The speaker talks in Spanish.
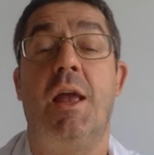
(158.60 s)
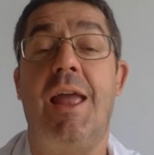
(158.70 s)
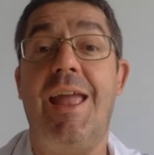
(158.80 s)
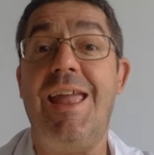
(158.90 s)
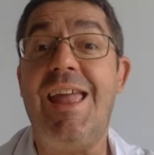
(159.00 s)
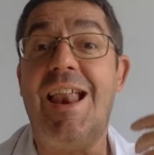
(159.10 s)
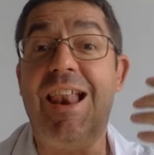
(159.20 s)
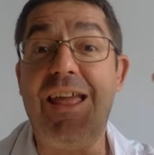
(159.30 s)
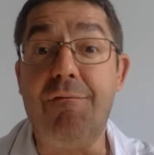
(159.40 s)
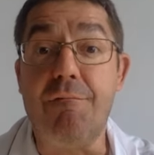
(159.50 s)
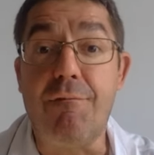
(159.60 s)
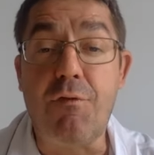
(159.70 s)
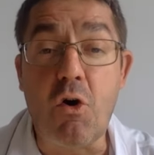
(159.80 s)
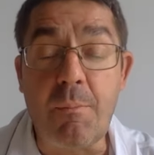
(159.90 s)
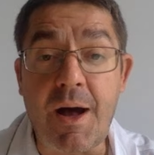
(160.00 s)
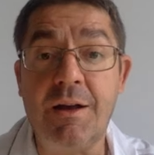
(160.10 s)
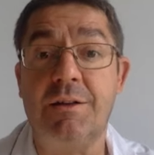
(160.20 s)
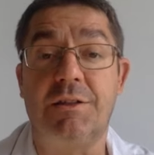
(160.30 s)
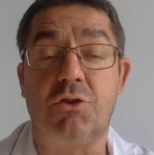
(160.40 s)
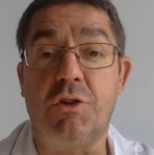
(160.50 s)
e, y el
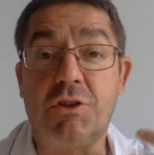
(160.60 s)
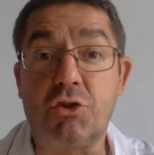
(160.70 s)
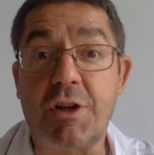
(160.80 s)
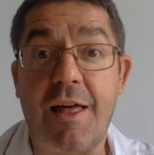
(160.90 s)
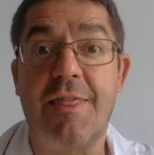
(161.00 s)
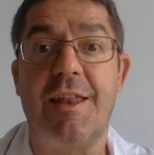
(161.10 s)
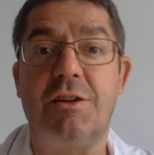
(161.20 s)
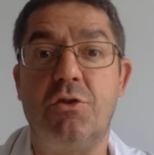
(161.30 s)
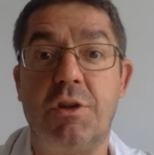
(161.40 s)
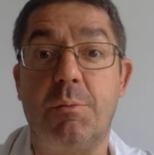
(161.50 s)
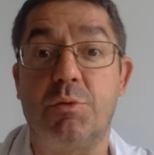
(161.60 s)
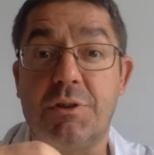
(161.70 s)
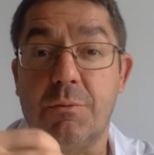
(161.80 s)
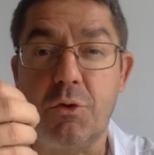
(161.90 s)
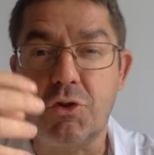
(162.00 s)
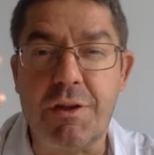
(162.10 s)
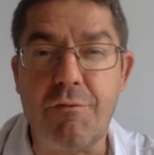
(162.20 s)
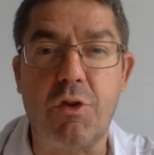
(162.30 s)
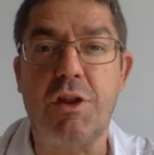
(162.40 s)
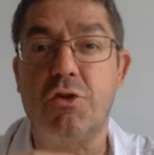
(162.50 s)
linfoma, que son esos cánceres donde pues, los
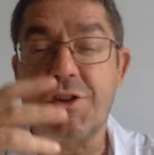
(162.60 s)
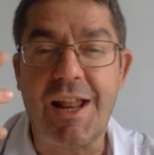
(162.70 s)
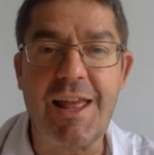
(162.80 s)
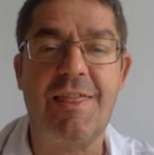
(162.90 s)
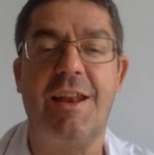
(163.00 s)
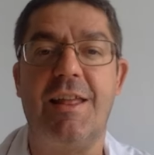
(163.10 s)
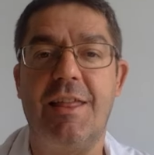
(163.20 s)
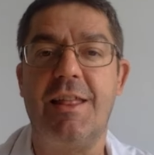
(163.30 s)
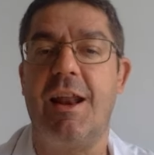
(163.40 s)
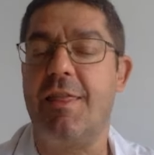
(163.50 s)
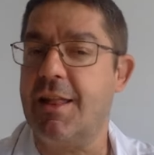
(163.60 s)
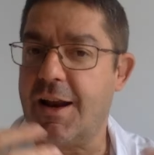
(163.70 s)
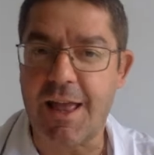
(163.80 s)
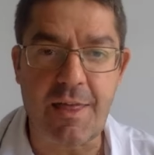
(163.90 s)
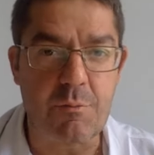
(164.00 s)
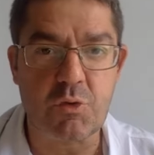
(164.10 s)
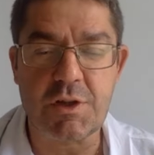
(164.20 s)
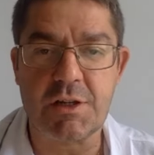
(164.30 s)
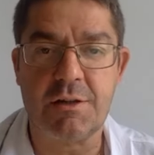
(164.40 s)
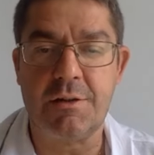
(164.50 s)
linfocitos crecen, etcétera, etcétera, que hay de
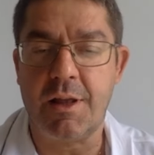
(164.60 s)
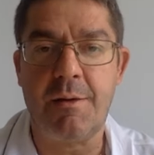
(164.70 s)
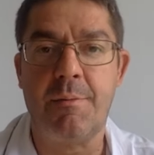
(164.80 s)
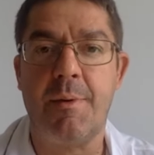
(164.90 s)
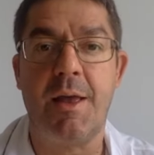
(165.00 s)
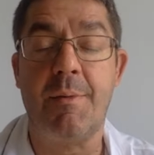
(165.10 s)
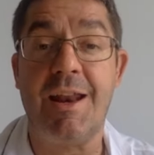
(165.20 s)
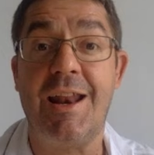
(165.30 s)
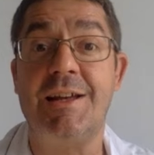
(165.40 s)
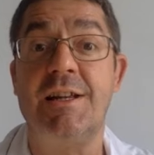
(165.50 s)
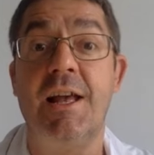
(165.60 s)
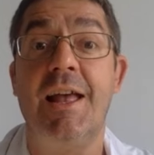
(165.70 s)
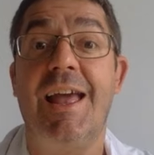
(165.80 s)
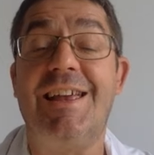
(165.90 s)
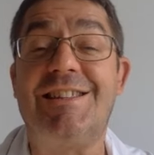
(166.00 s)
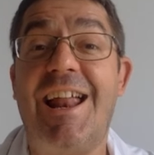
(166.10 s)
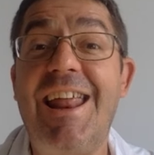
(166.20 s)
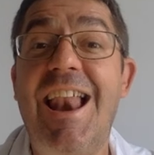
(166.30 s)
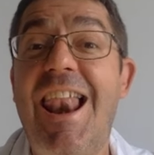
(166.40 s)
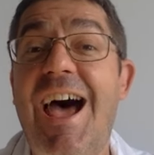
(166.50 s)
muchas eh, maneras, están
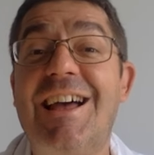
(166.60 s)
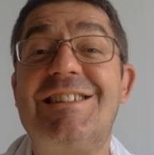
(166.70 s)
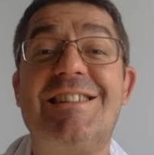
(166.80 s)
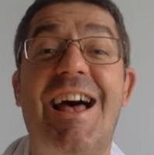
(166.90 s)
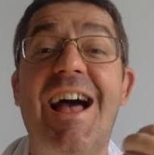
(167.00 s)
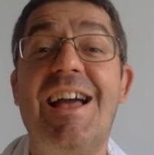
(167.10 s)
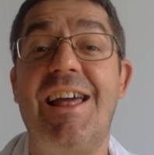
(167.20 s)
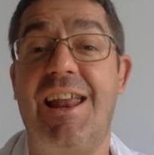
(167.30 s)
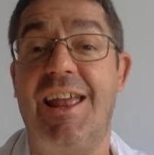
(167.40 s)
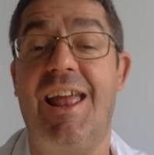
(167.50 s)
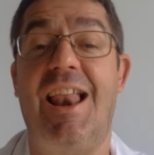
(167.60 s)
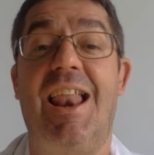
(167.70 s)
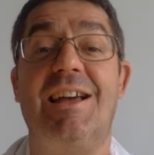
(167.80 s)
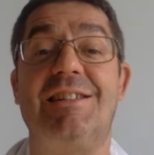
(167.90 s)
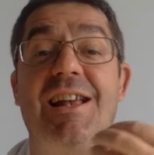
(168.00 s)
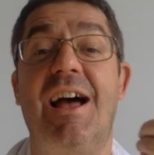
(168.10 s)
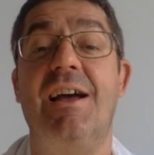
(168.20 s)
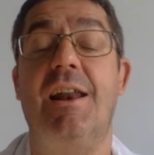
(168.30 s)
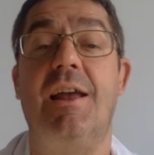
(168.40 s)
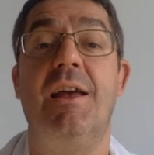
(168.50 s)
en la sangre, en la
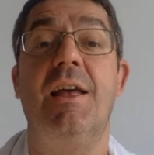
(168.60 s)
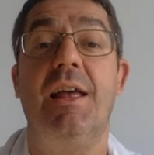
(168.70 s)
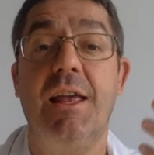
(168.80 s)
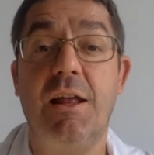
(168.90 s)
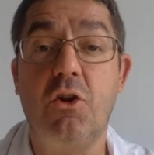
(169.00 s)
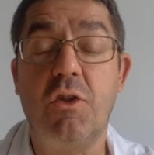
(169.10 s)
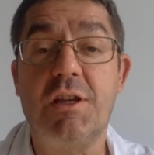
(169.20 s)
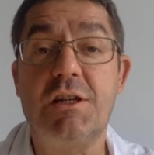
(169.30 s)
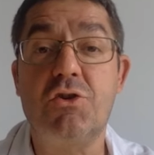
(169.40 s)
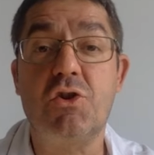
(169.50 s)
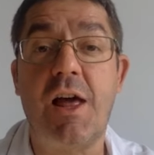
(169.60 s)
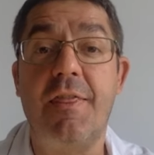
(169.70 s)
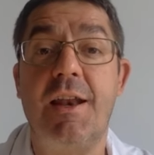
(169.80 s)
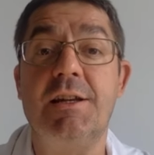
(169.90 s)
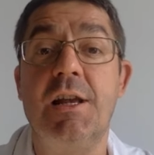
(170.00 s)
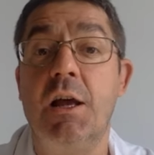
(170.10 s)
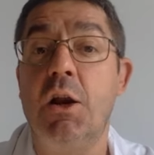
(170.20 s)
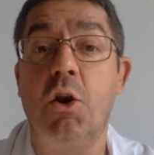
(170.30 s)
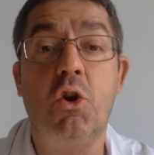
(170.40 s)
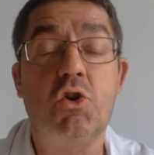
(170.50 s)
sangre. Y entonces esos cánceres
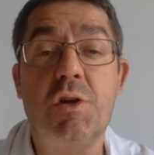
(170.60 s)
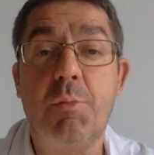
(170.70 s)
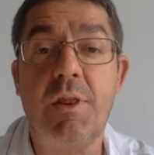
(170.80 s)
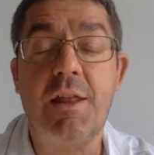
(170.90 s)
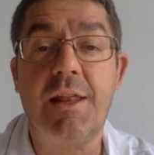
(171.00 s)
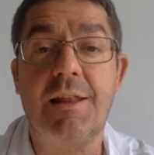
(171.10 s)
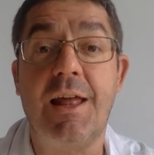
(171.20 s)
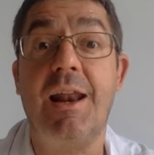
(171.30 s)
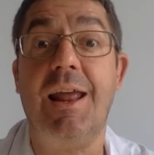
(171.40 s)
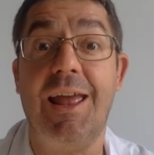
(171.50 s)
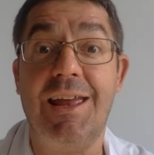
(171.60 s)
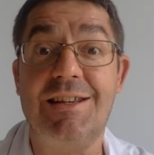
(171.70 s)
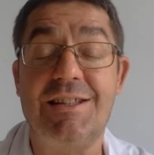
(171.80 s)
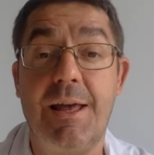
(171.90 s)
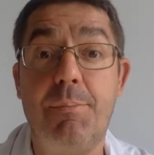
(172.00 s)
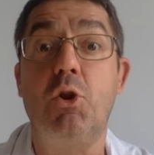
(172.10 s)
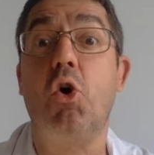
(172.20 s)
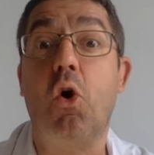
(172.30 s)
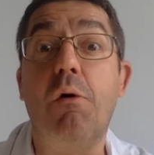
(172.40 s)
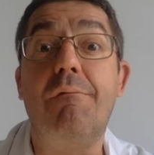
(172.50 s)
no se pueden tratar
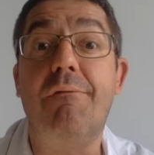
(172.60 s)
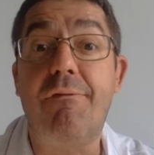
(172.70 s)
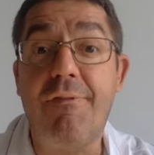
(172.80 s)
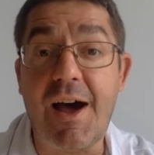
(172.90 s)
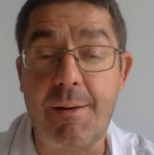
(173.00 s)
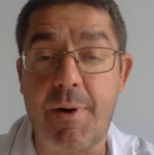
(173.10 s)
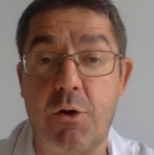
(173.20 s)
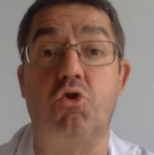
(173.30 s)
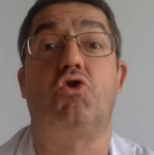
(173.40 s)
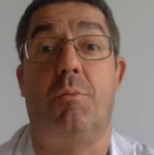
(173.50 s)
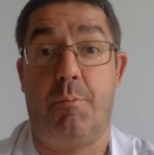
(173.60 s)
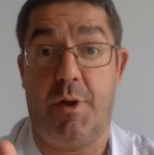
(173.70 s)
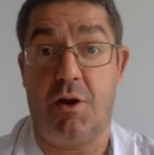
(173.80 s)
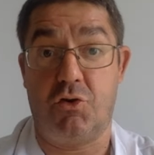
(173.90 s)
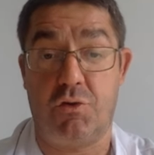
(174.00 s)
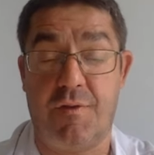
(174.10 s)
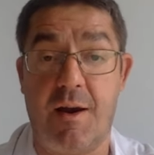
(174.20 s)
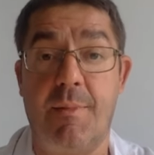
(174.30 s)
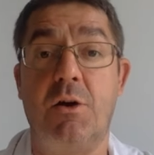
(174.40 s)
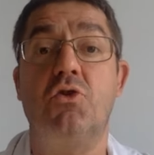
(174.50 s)
excepto con fármacos. Pero a esos
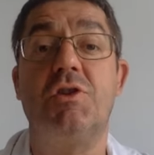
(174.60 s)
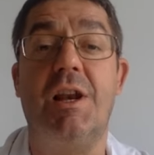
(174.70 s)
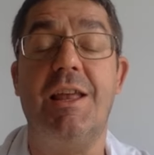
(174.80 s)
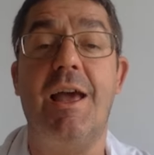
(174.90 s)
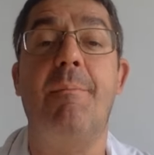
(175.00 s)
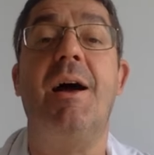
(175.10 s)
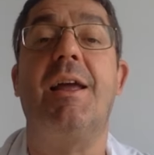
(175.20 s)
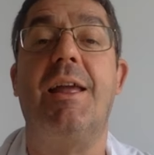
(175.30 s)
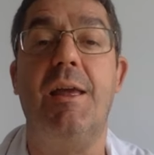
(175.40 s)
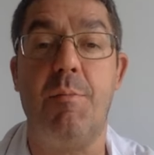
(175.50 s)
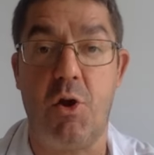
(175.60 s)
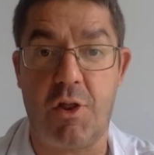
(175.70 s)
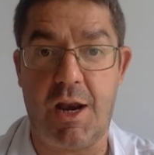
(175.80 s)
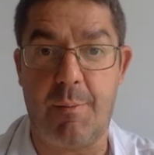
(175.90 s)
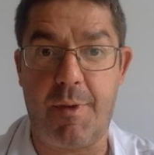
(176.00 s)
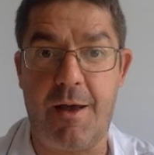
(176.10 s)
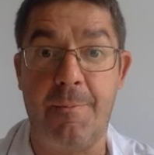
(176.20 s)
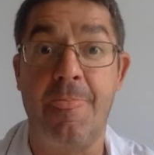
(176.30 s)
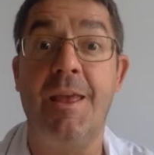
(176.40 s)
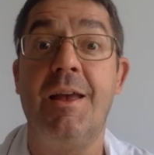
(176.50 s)
fármacos se le llama quimioterapia.
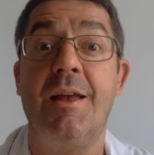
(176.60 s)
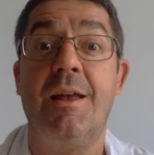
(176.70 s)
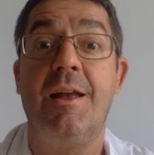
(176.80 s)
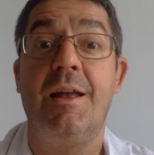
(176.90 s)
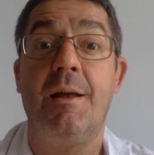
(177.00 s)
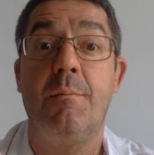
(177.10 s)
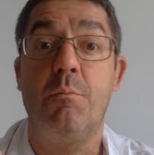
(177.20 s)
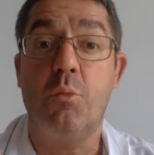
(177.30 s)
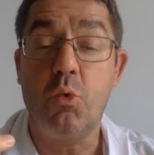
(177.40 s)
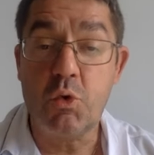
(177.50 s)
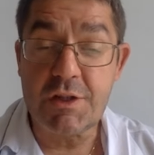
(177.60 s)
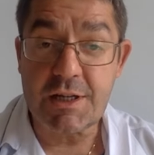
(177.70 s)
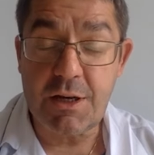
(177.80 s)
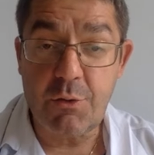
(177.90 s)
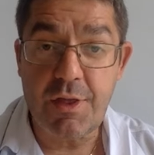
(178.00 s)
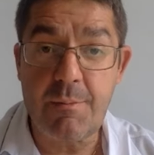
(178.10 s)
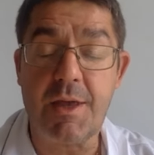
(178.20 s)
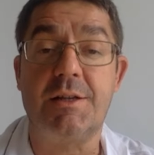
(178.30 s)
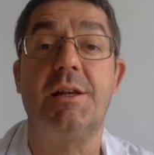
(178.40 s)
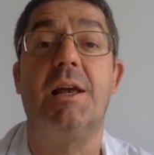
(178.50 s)
Muchas
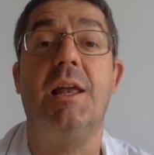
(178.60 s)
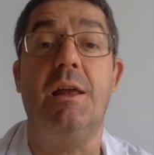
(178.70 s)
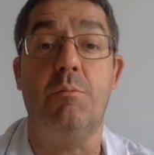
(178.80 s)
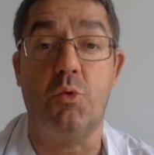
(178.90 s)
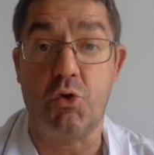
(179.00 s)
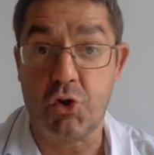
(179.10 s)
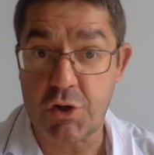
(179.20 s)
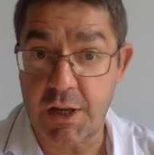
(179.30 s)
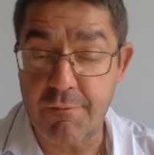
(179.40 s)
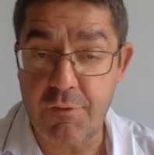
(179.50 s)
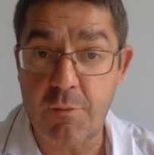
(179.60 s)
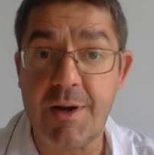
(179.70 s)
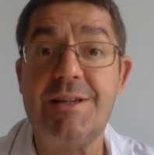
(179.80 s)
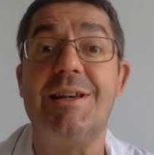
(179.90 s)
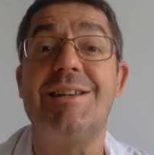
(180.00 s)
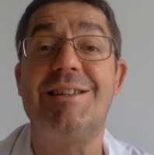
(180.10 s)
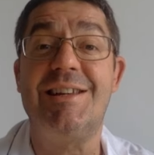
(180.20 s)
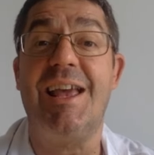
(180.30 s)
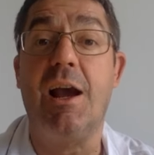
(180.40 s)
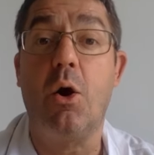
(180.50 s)
leucemias y muchos linfomas
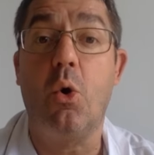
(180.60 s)
se